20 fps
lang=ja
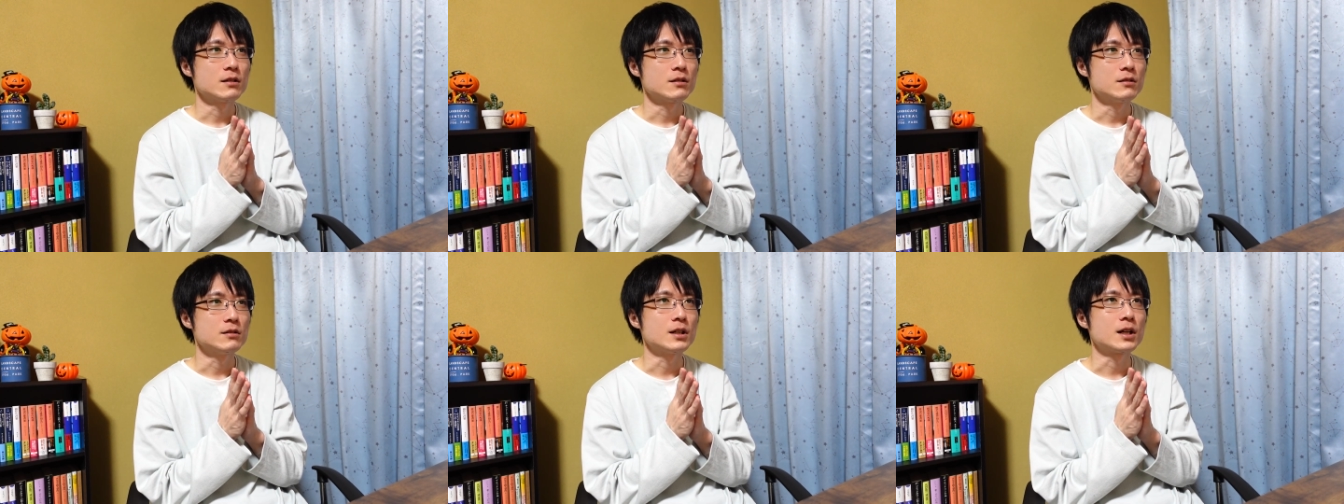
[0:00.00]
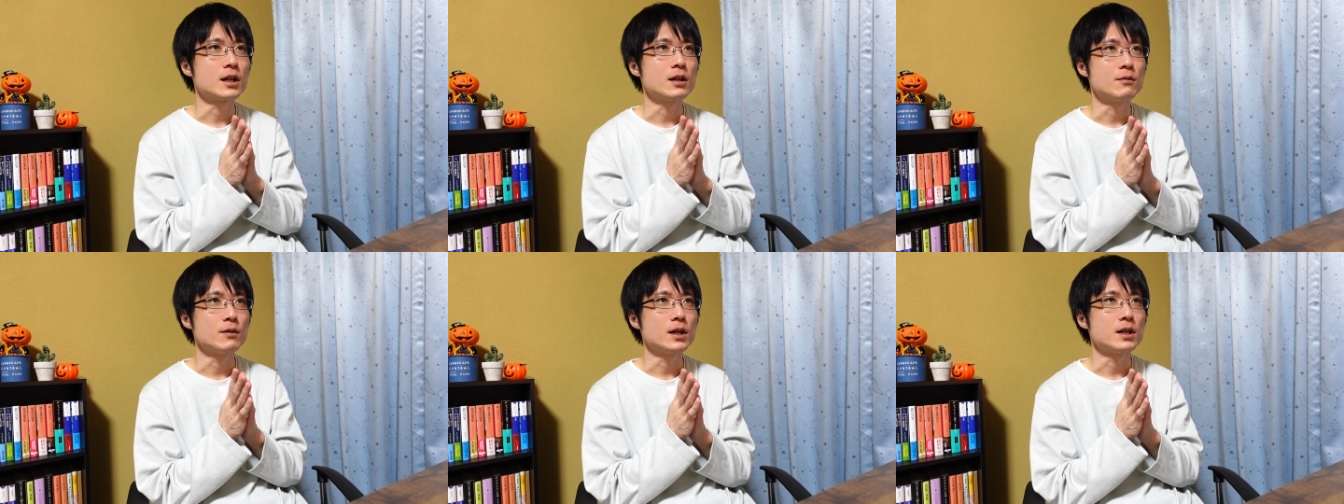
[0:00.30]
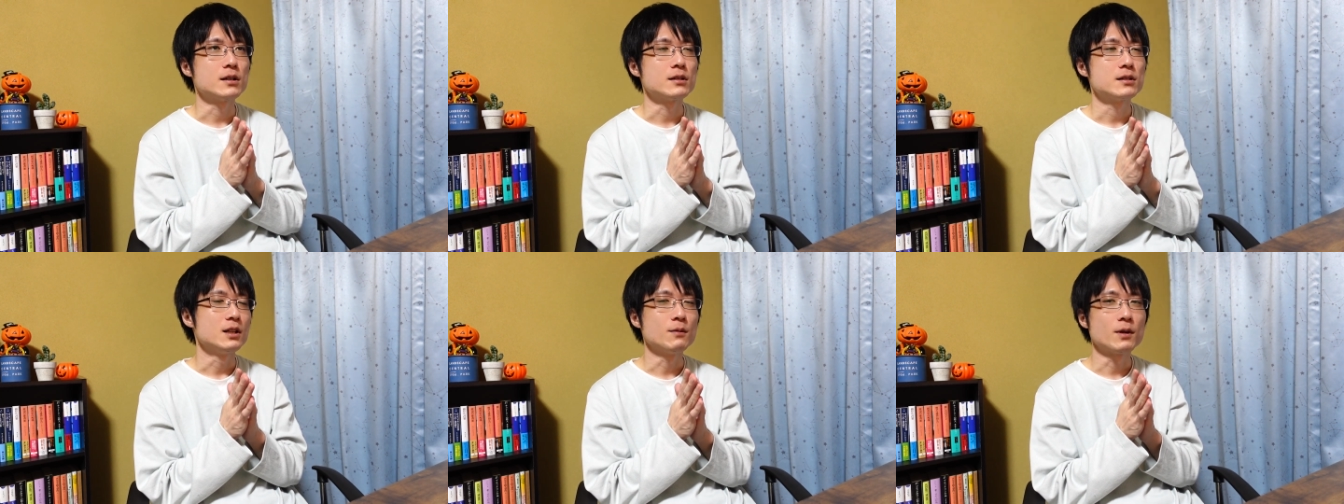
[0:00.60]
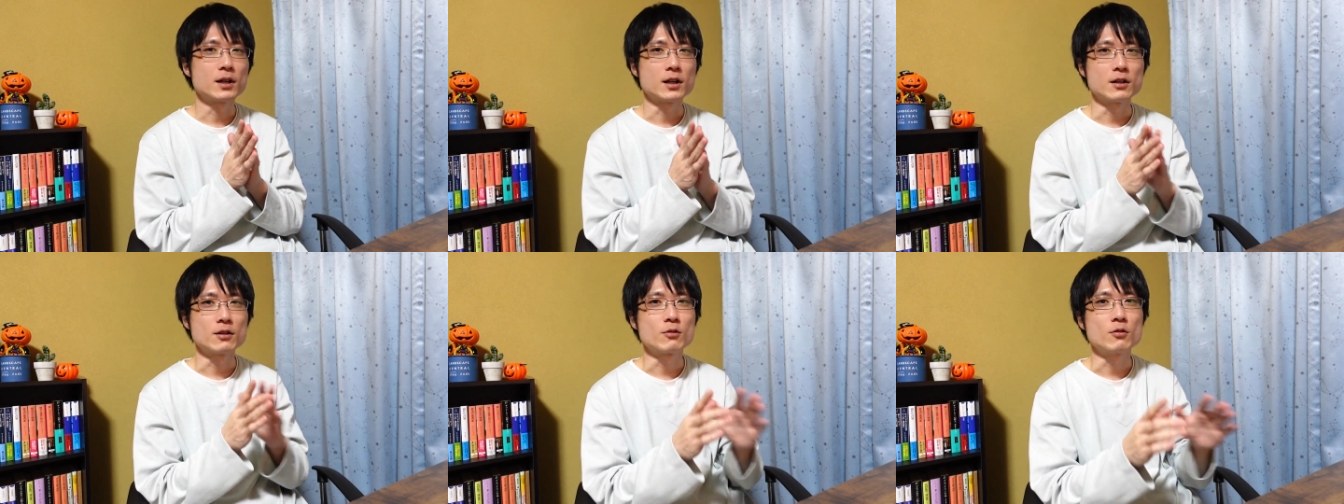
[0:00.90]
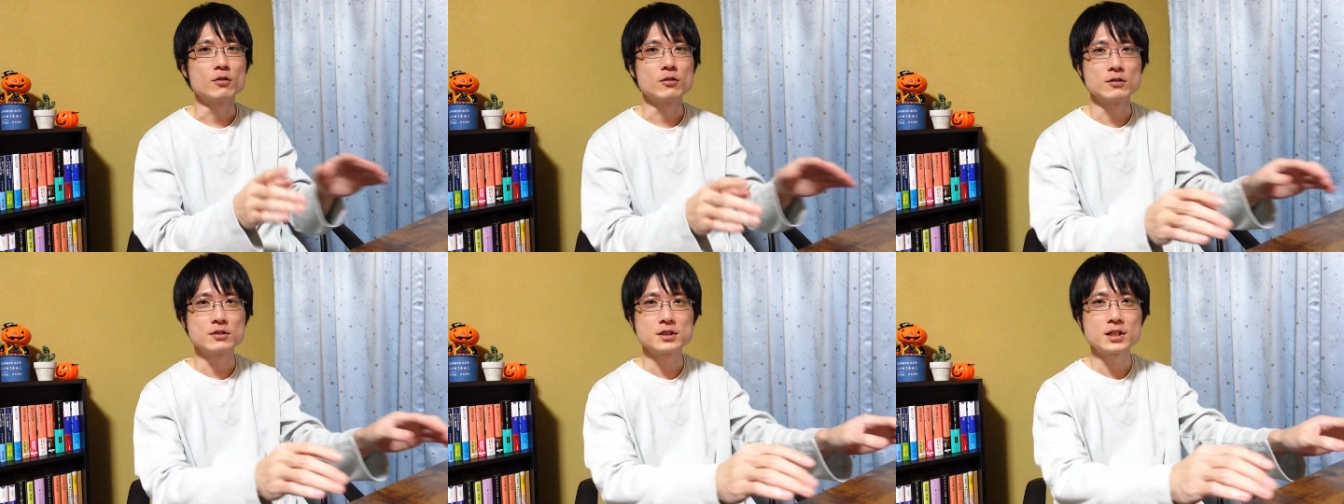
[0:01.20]
裏側今から
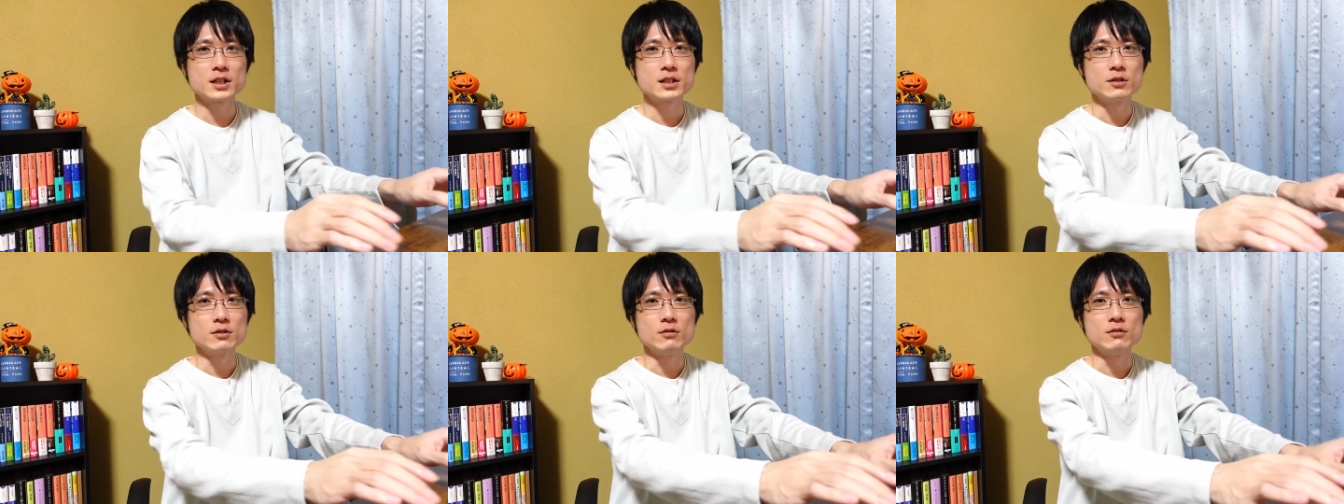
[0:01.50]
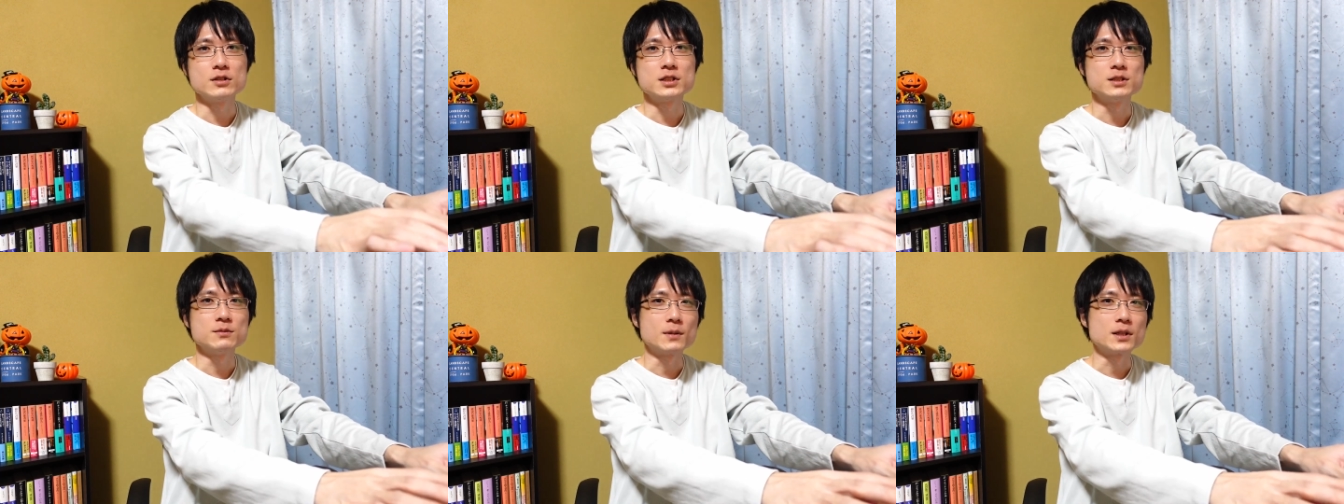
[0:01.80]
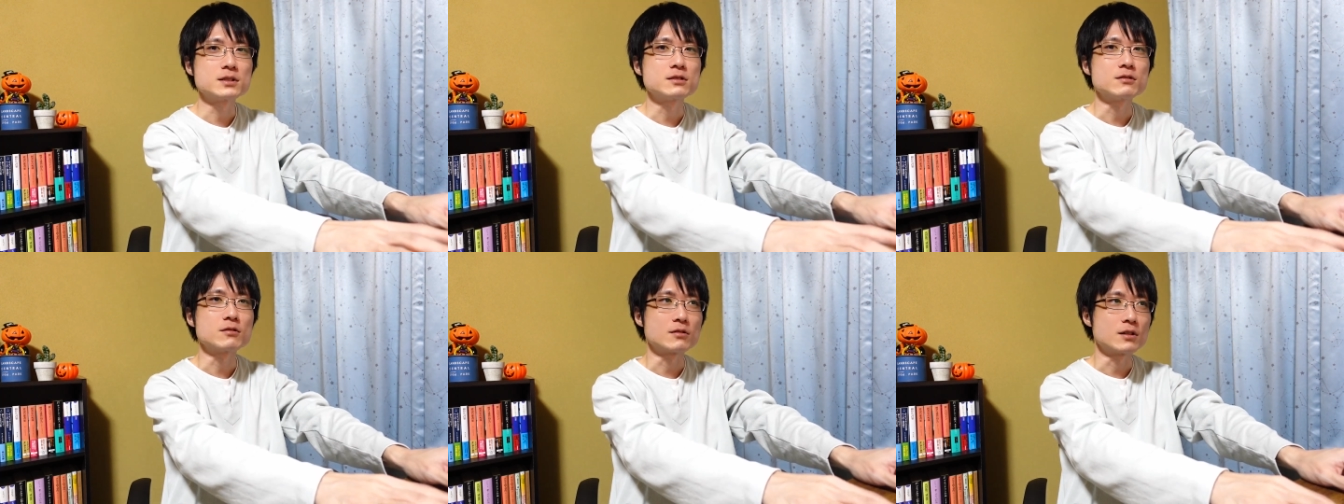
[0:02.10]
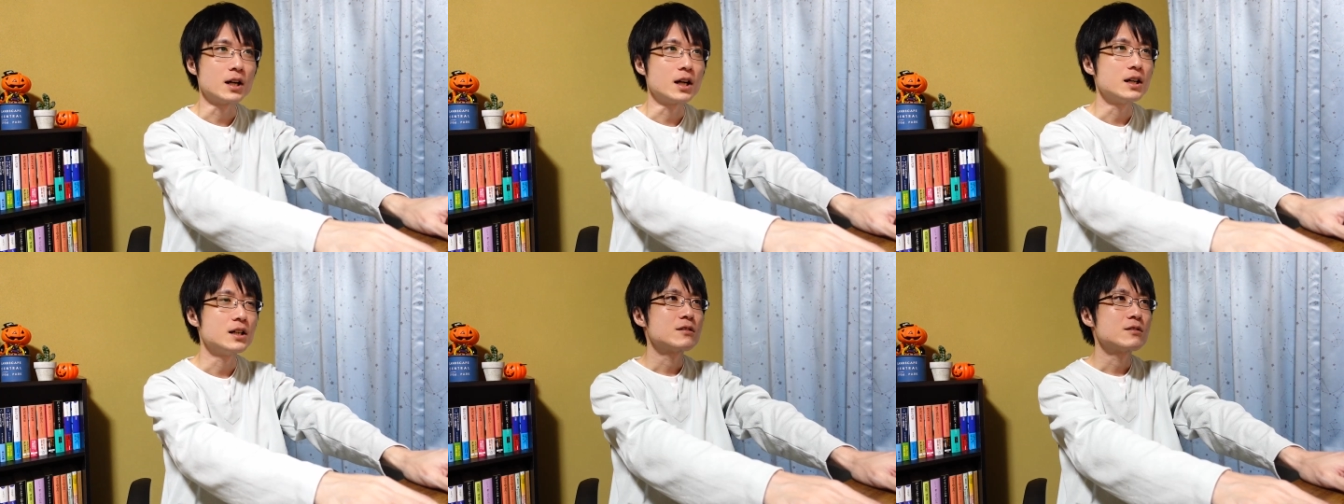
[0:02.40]
この作業をしますとか